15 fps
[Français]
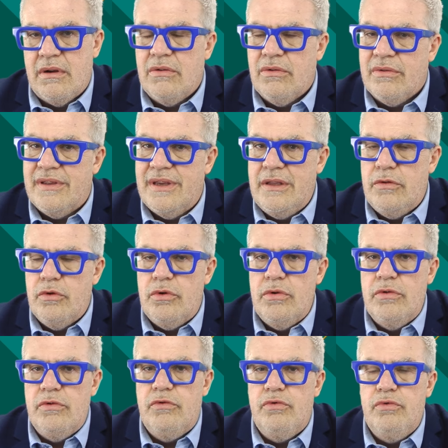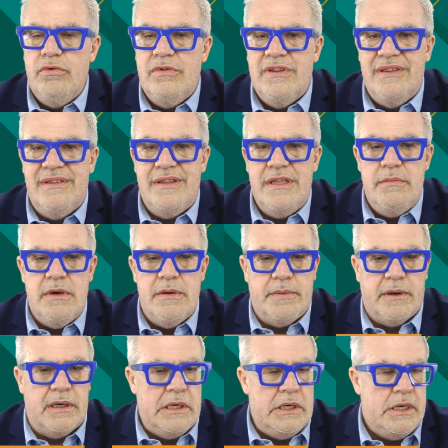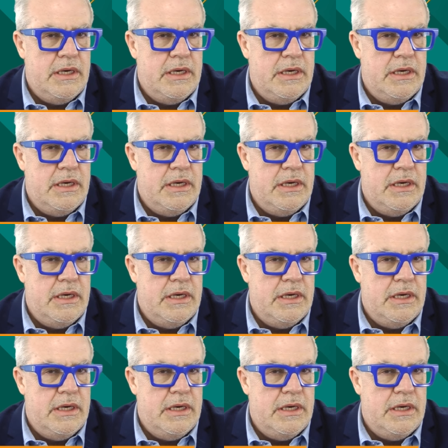Un conseil, ne le sous-estimez pas.